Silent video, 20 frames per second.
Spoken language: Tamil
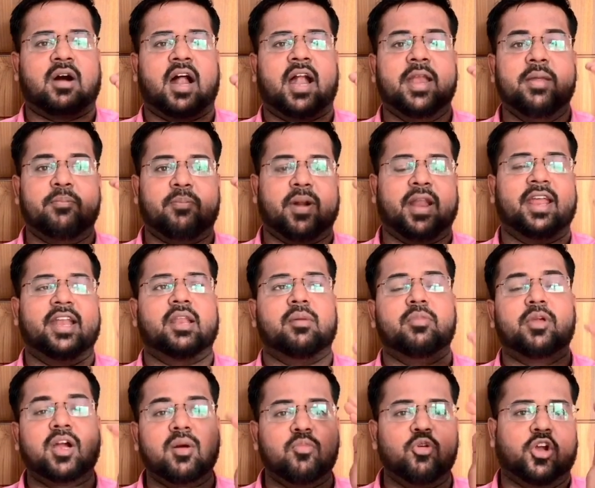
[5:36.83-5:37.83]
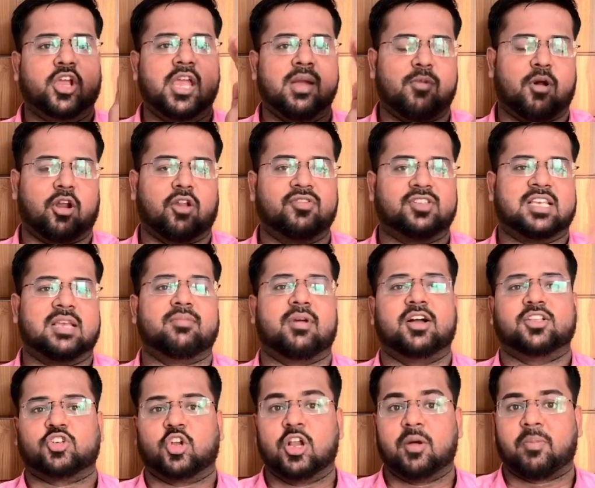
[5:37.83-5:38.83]
அடிப்படையின் மிக முக்கியமான
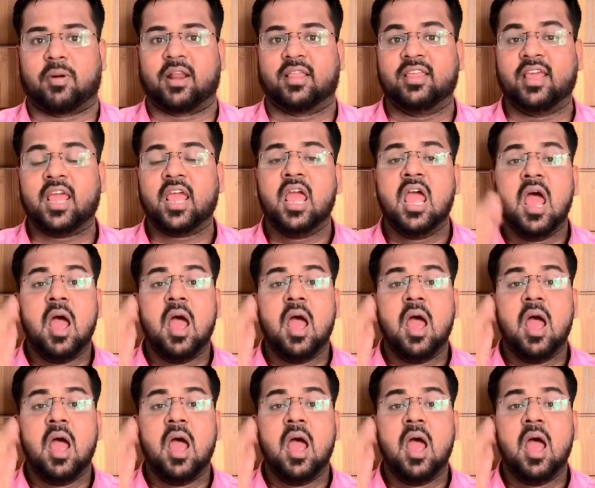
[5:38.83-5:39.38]
விஷயமாக சொல்லப்படுது